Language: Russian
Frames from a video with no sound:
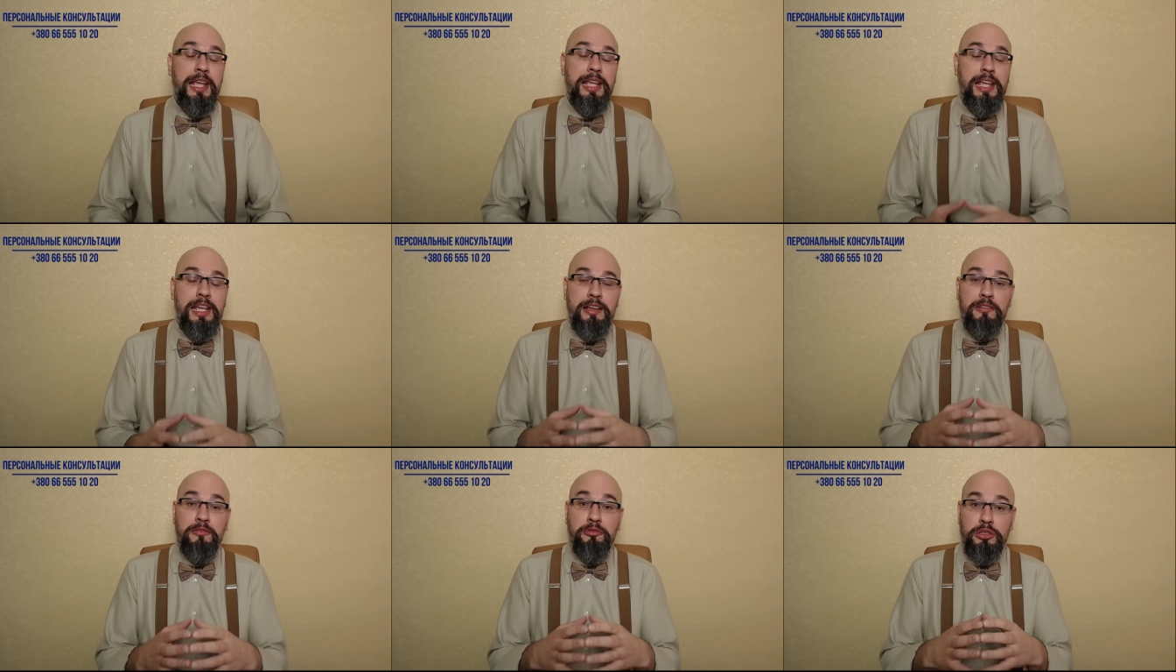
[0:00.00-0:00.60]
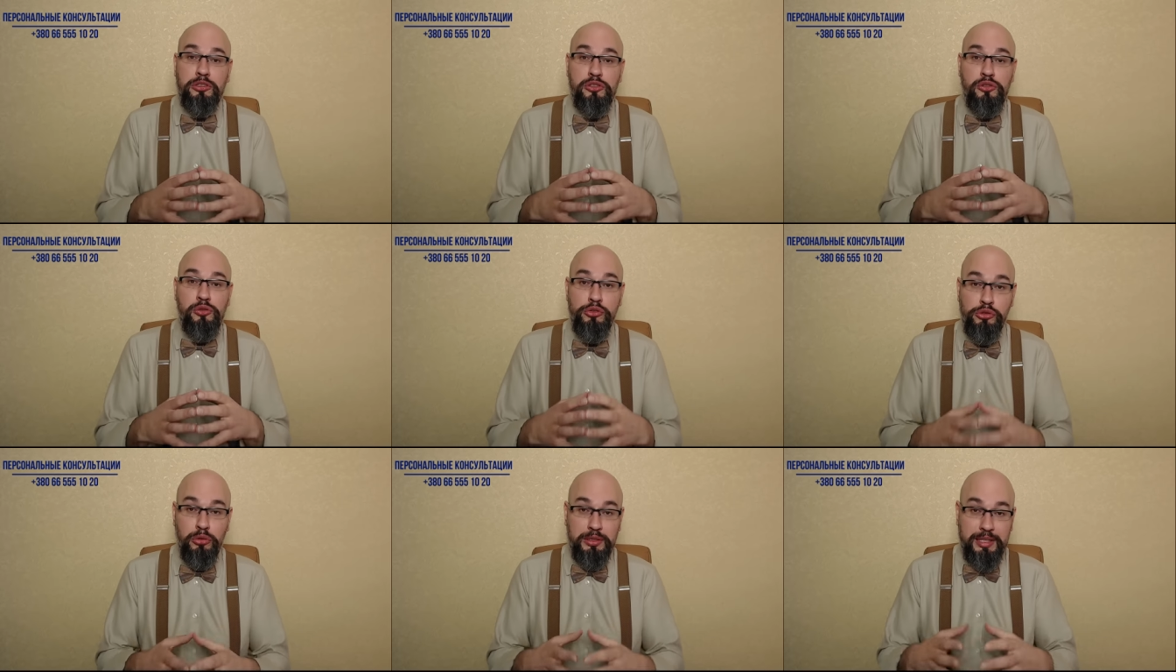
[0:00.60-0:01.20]
И вот с
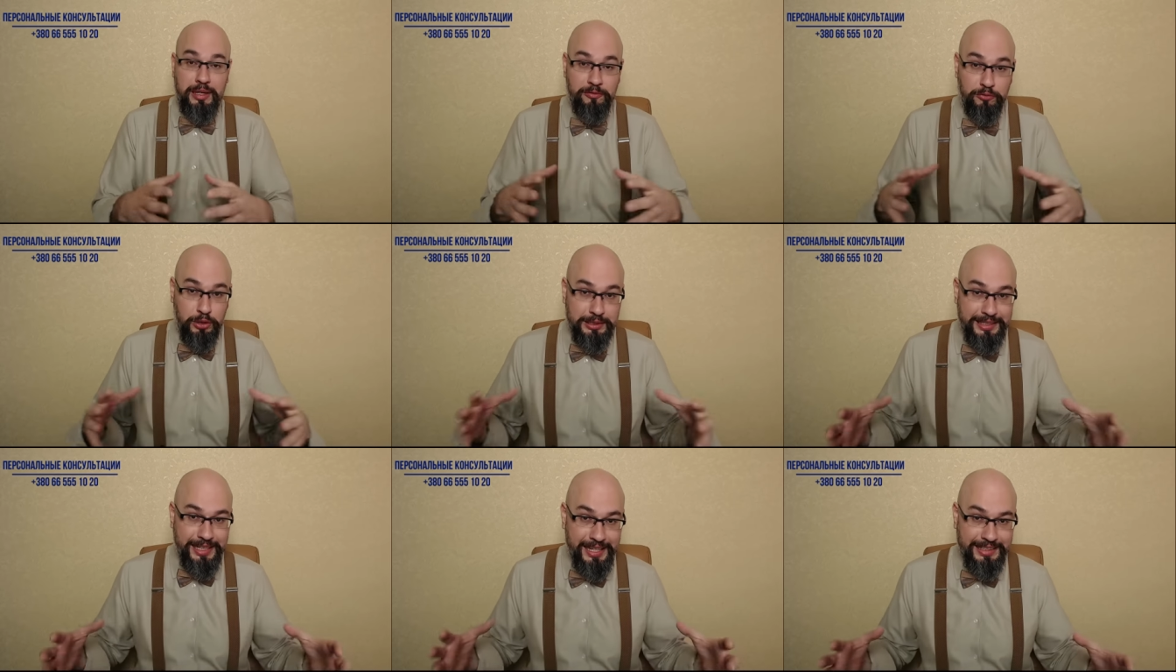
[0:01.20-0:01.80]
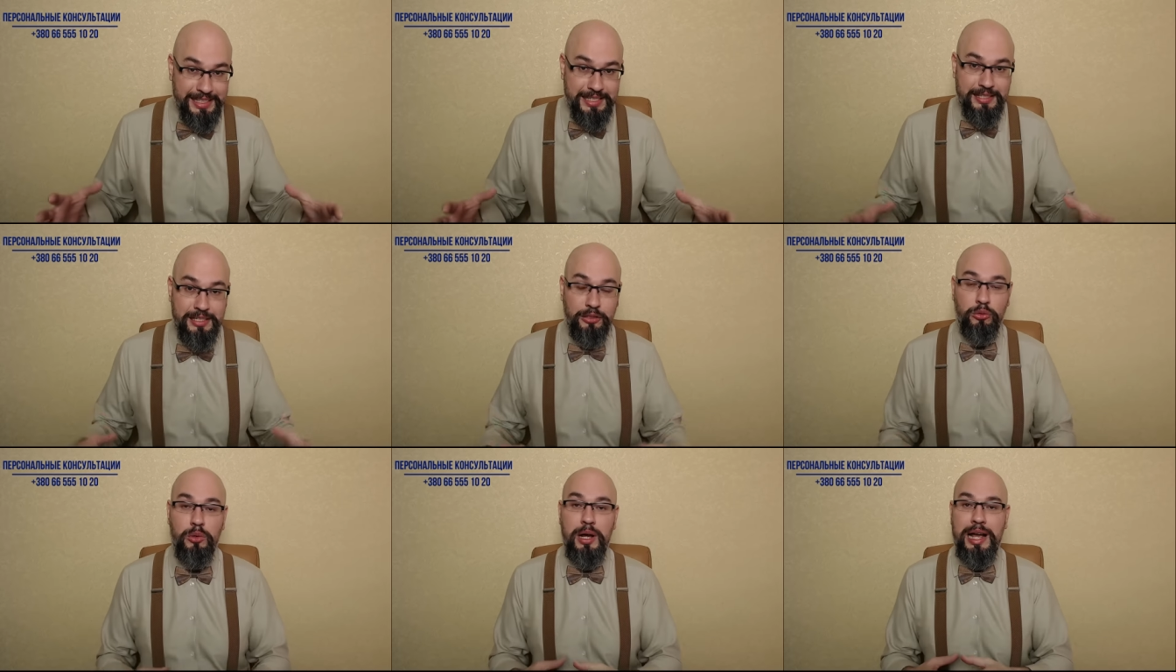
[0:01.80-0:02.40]
учетом вот этой
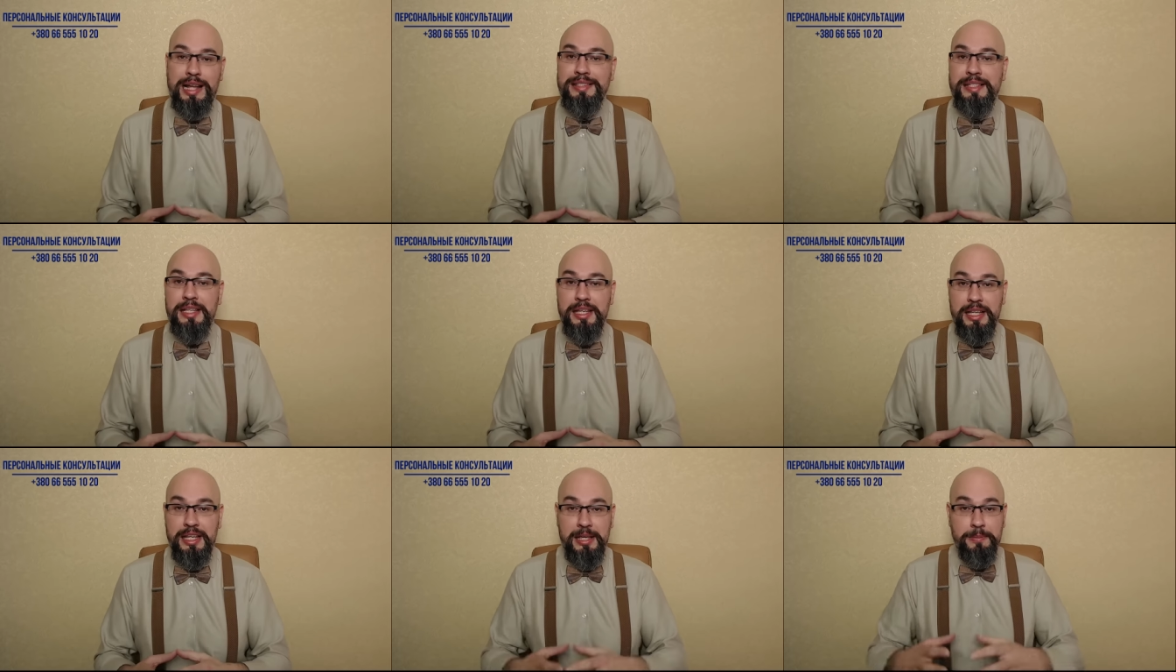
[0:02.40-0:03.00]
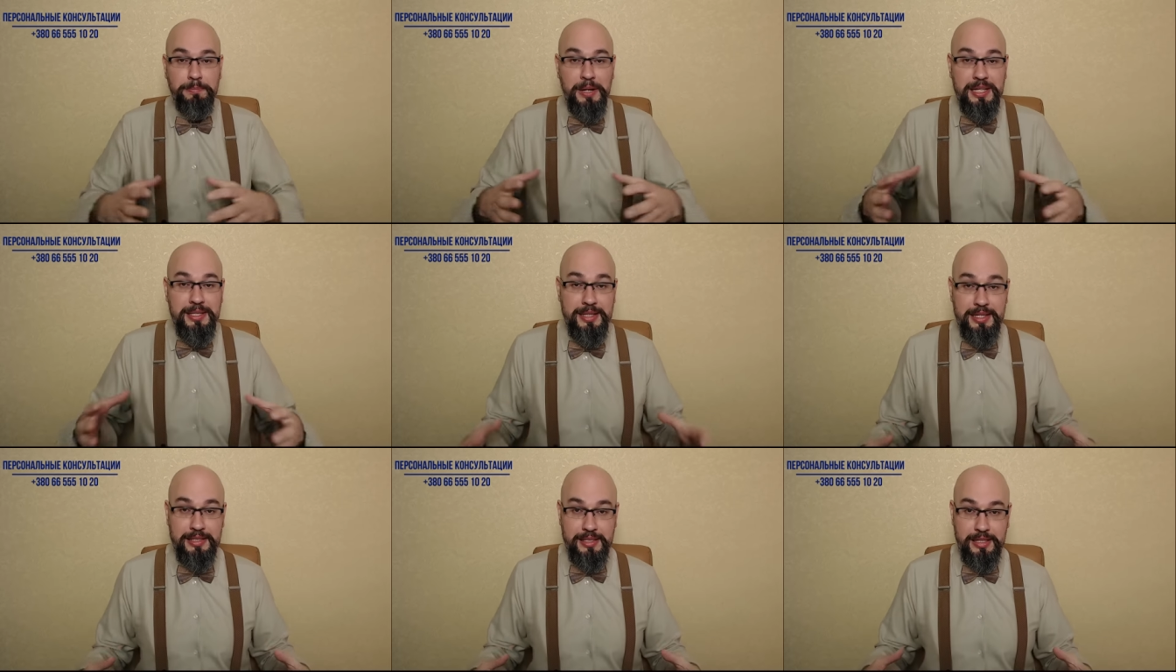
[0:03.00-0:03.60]
ситуации и
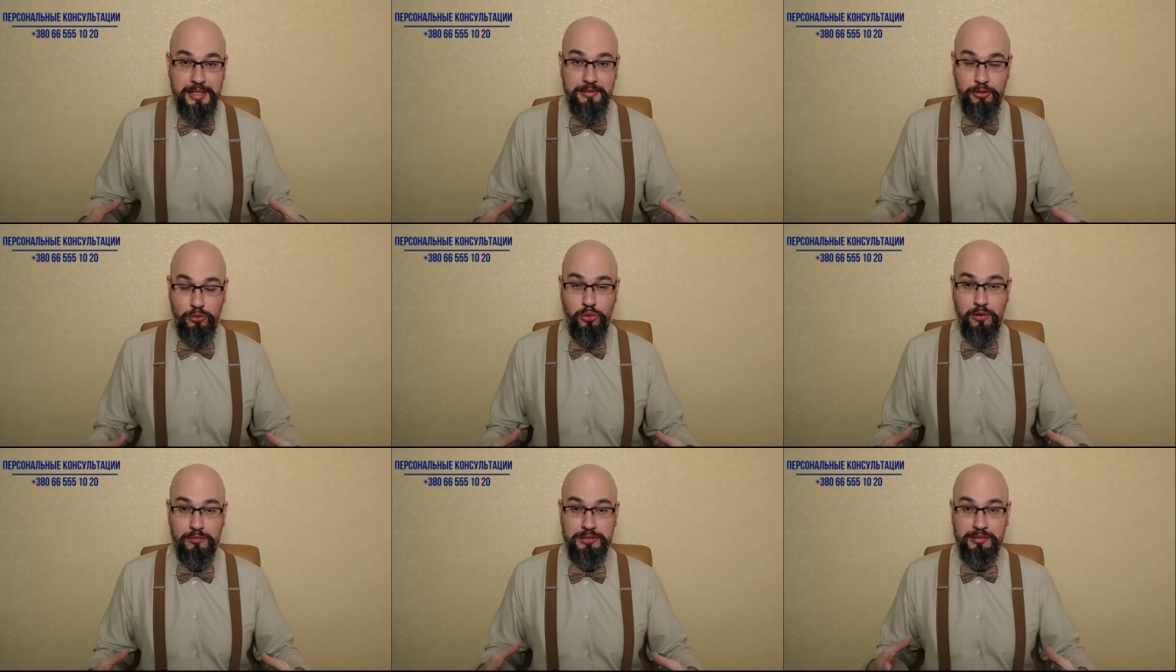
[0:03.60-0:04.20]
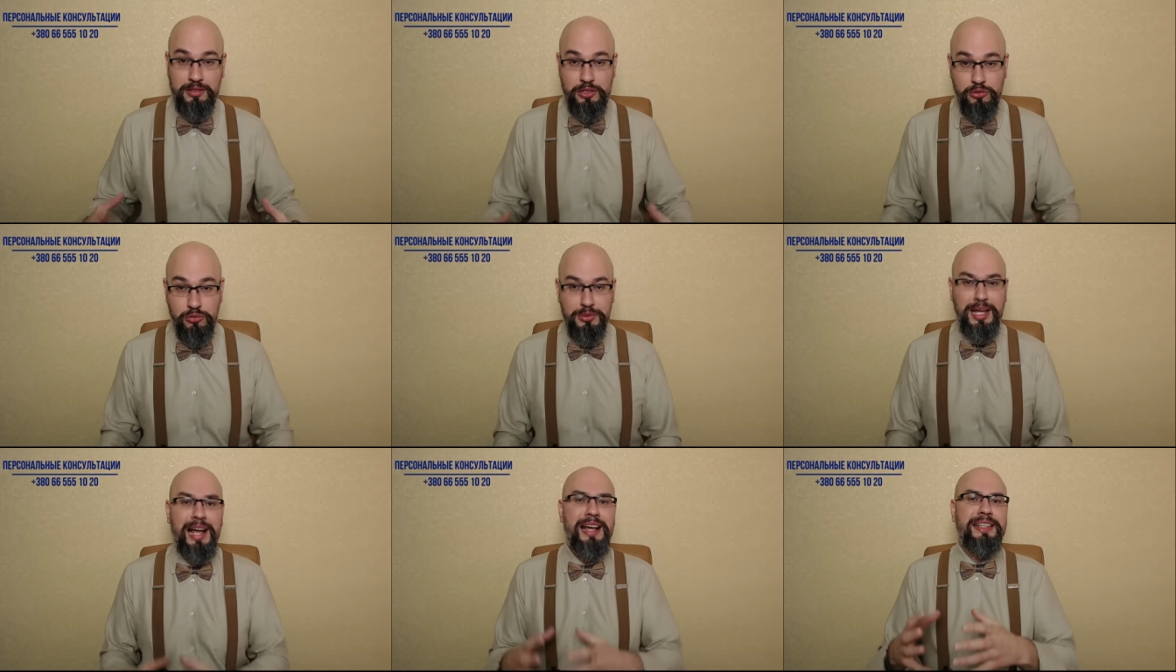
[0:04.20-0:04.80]
позиции Верховного
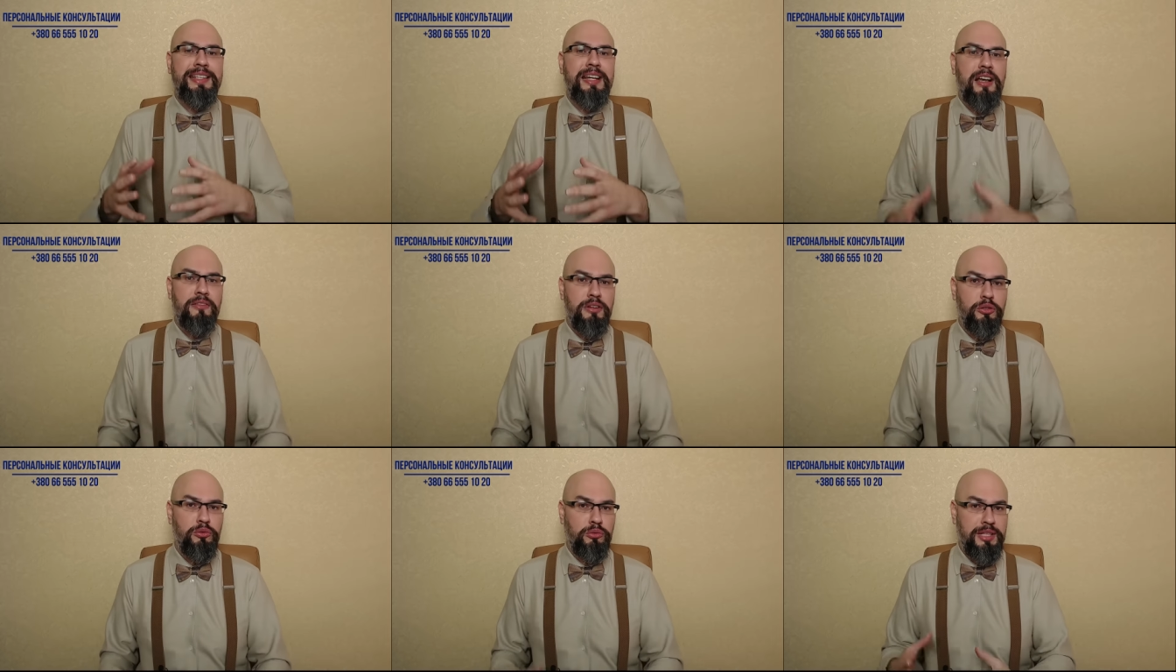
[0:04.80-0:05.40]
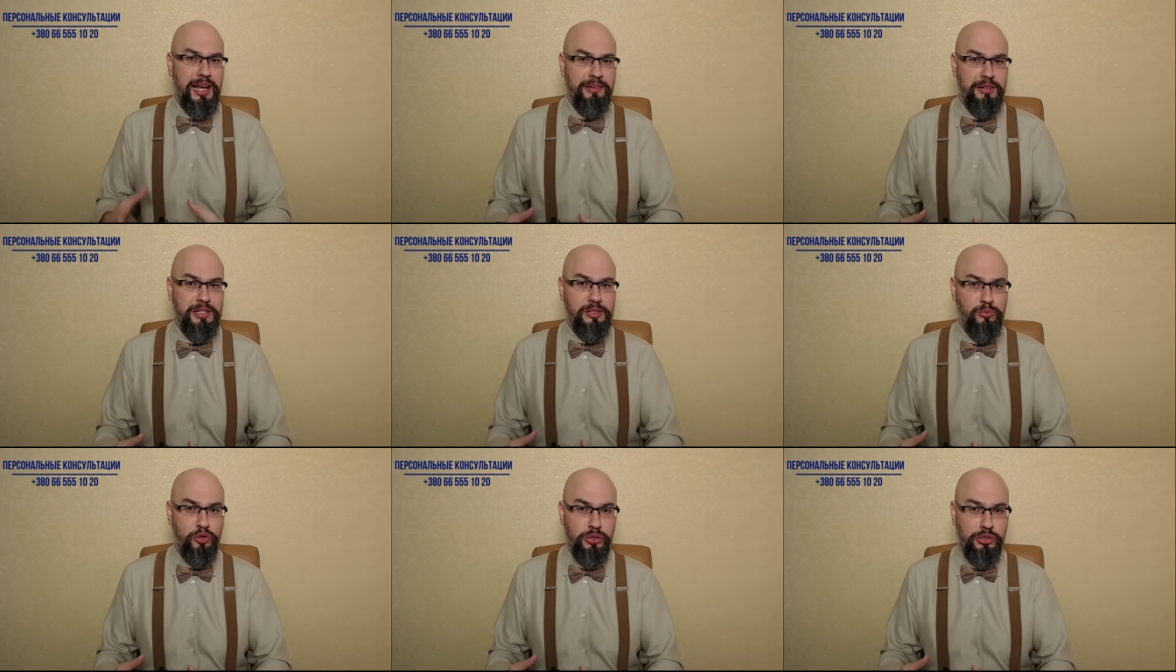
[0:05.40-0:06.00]
суда, я говорю, да,
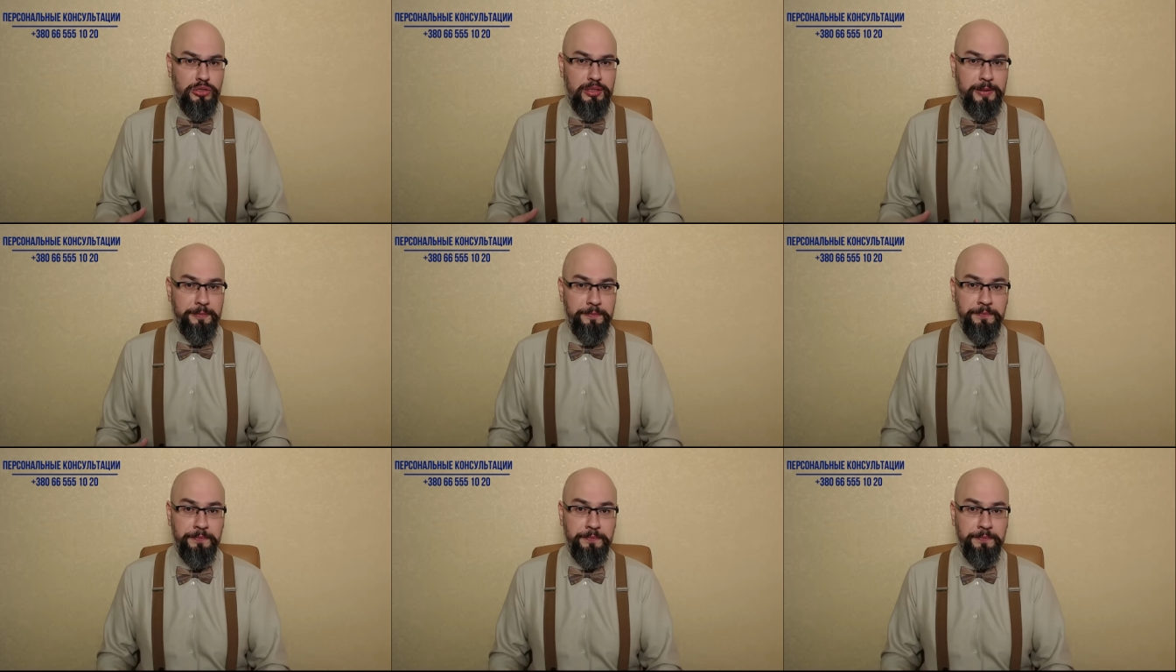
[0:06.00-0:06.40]
возможно.